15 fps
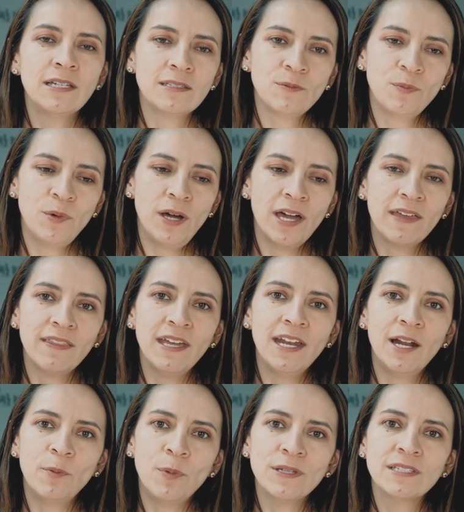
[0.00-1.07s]
que se pueda
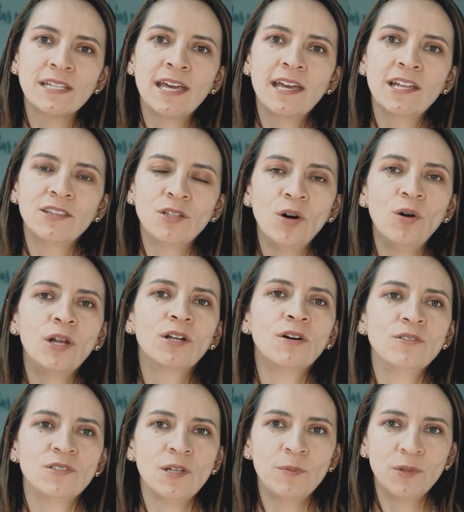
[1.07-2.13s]
generar pues todo el
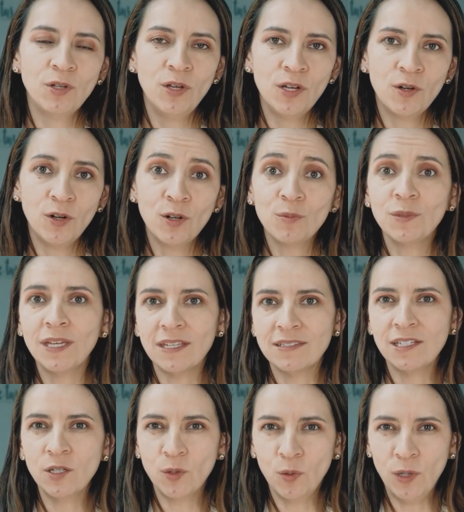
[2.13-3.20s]
concepto de economía
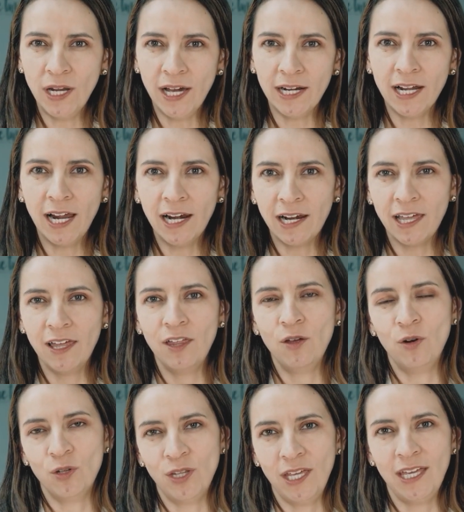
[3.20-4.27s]
circular alrededor